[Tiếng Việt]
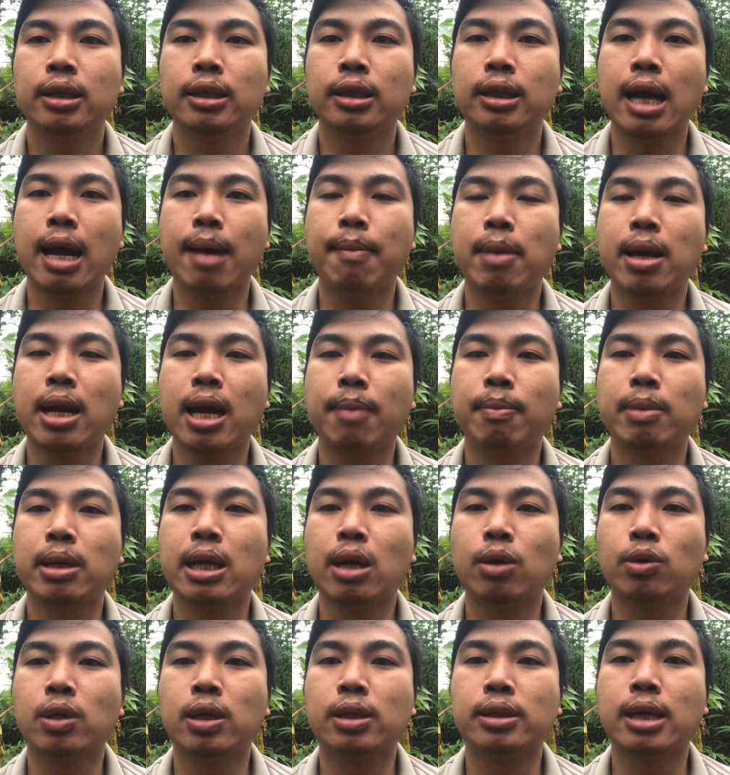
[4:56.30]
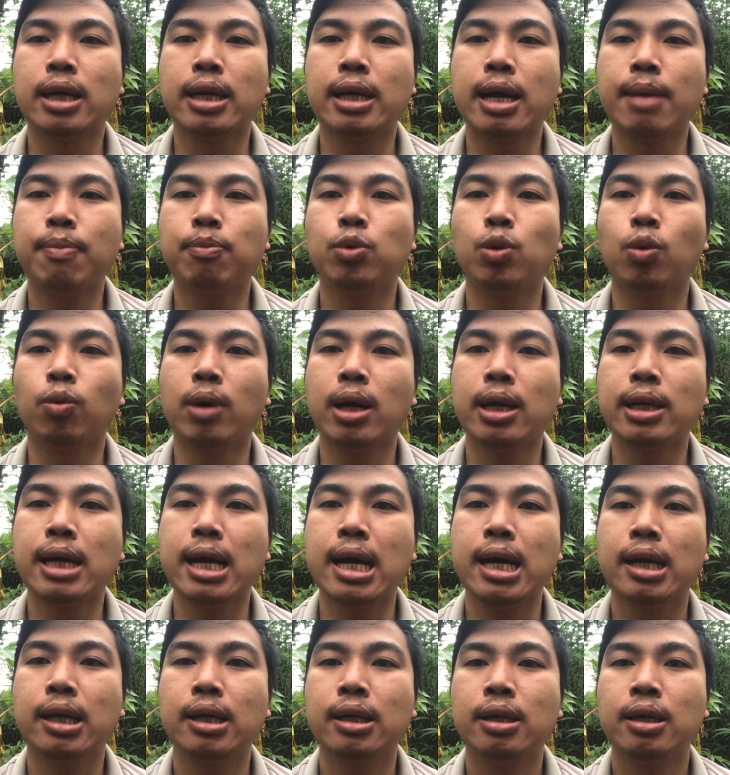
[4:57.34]
ai mà đang bị đau dò dạ dày áp dụng ngay
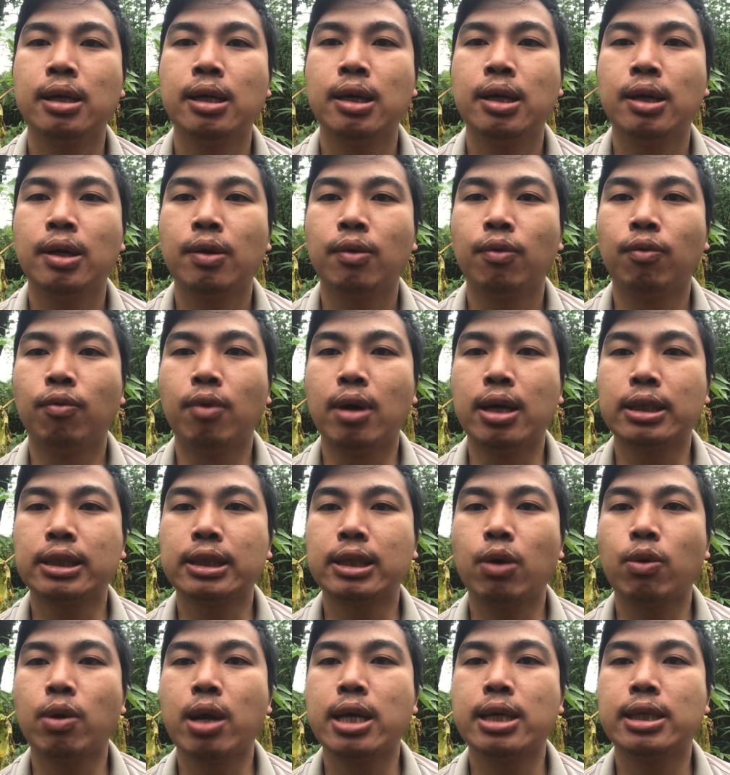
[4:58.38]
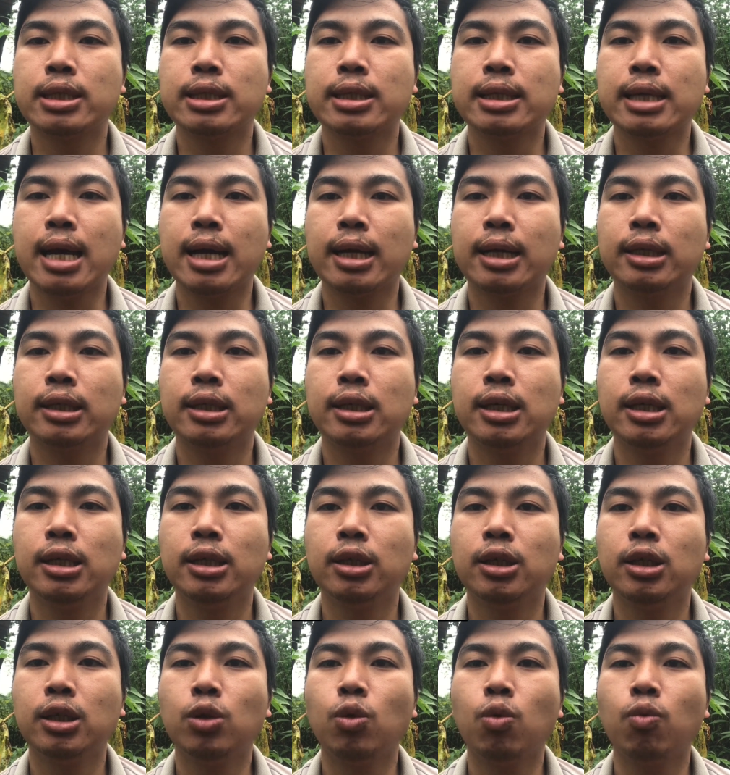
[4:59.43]
nha và sau đây Sa
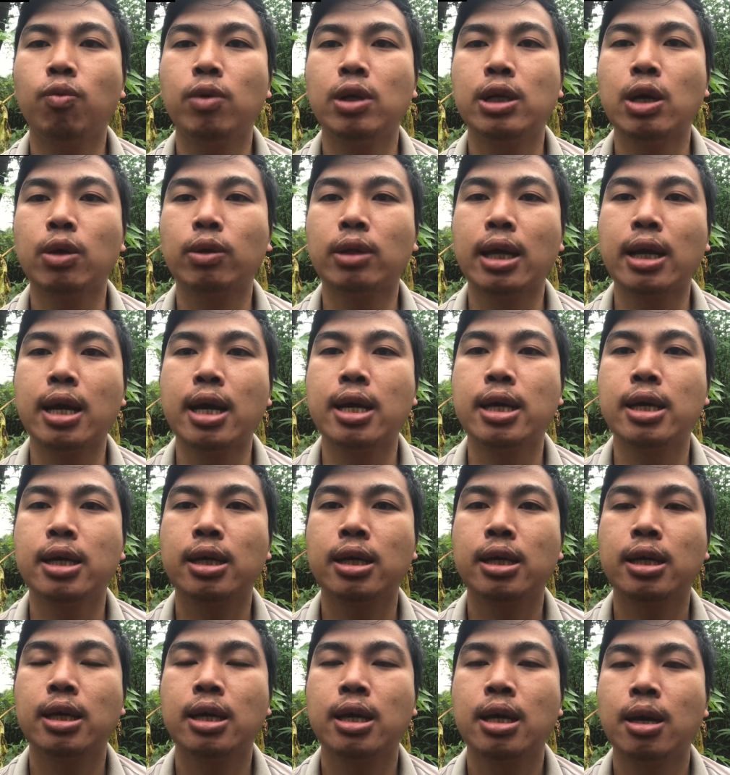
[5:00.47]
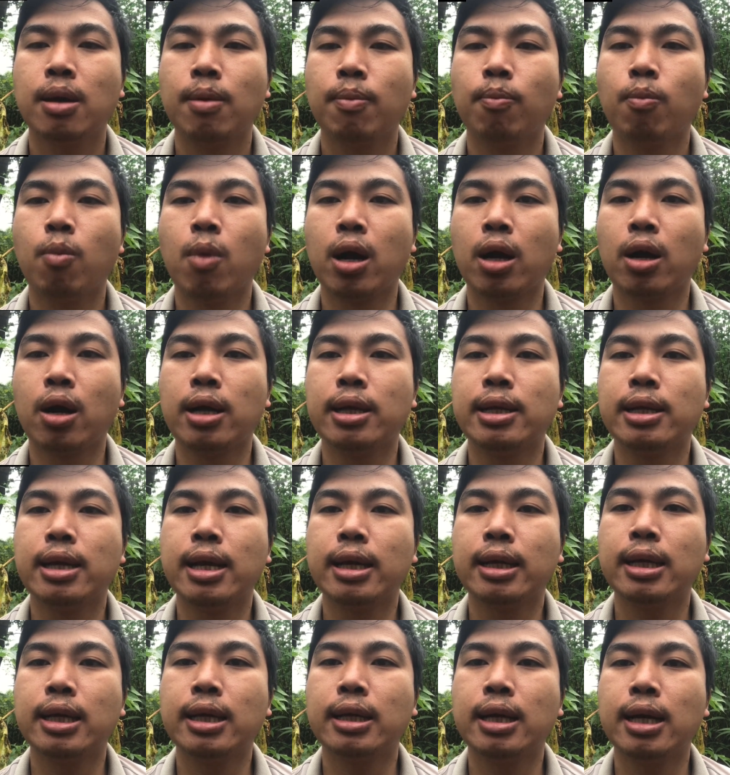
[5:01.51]
xin kết thúc video tại đây mọi người nhớ
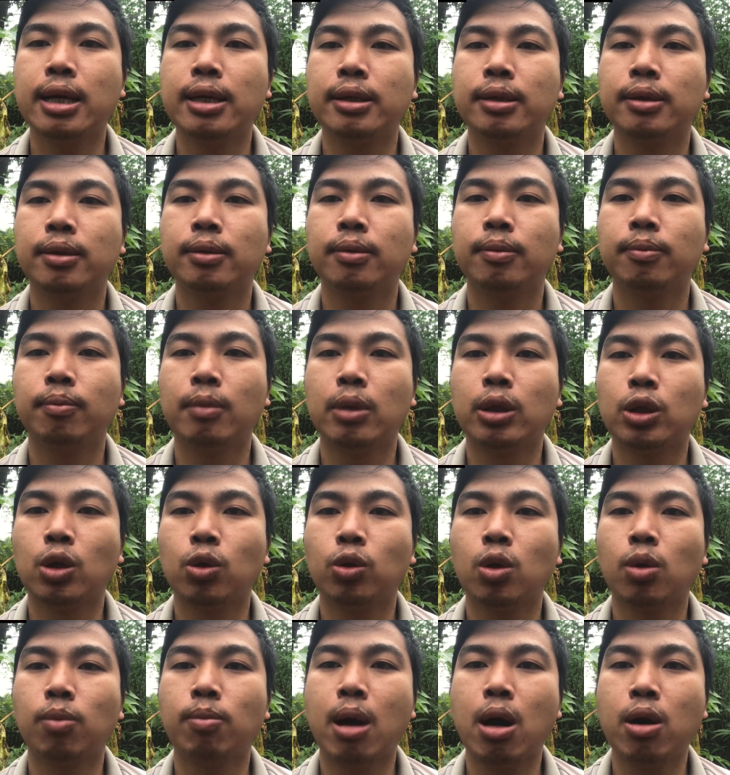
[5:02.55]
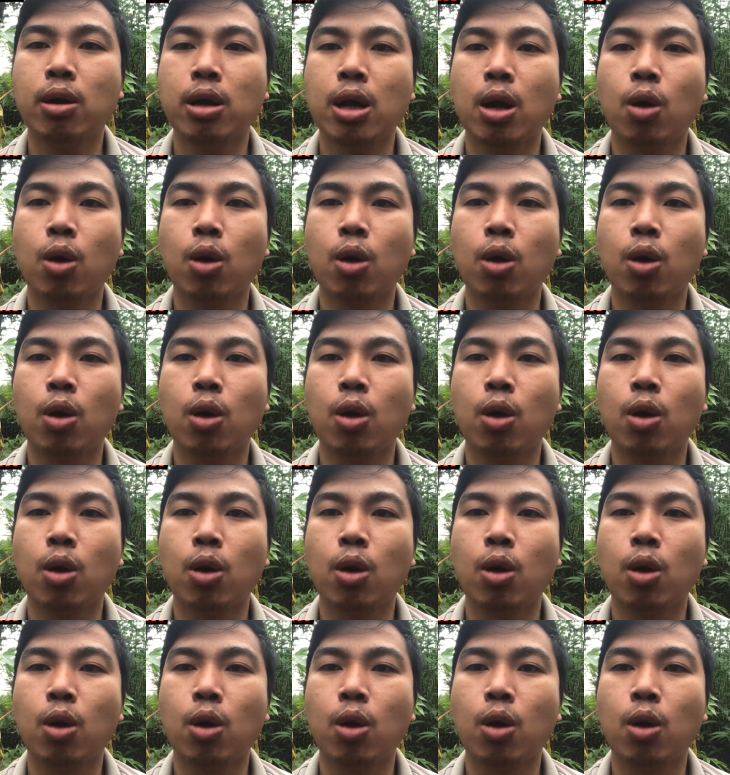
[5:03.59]
đăng ký kênh bật chuông thông báo để